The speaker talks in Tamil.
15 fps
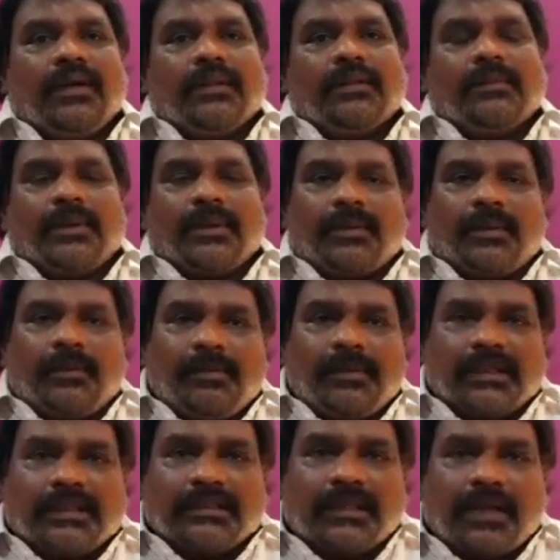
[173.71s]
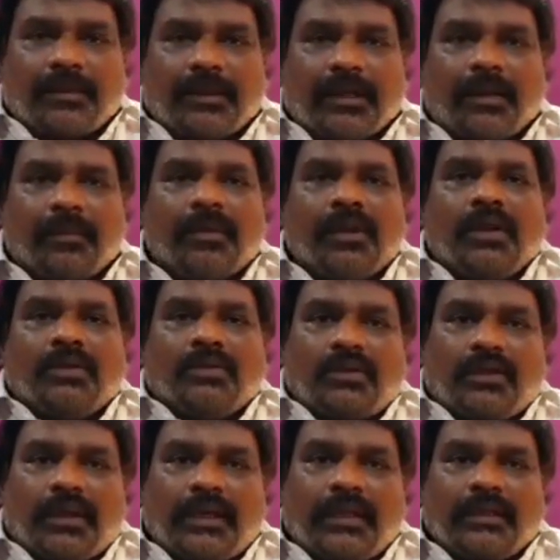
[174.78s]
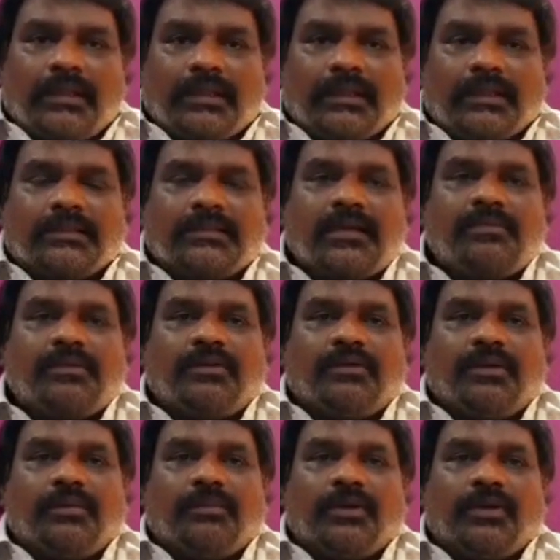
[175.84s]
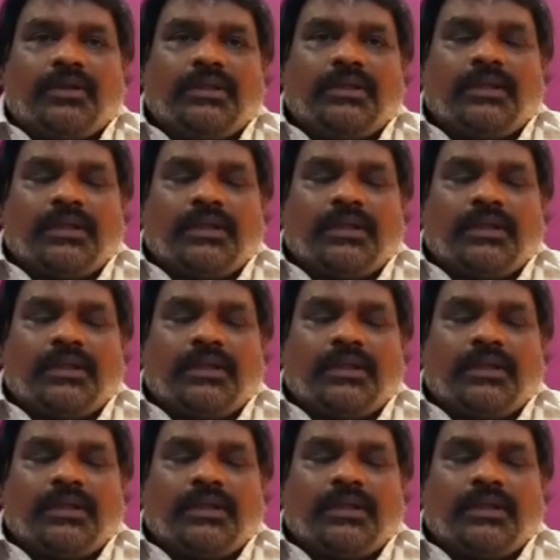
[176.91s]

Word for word: விளந்து வேணாலும் நீங்கள் சாப்பிடலாம் தொடர்ந்து இதை நீங்கள் சாப்பிட்டு வரும்போது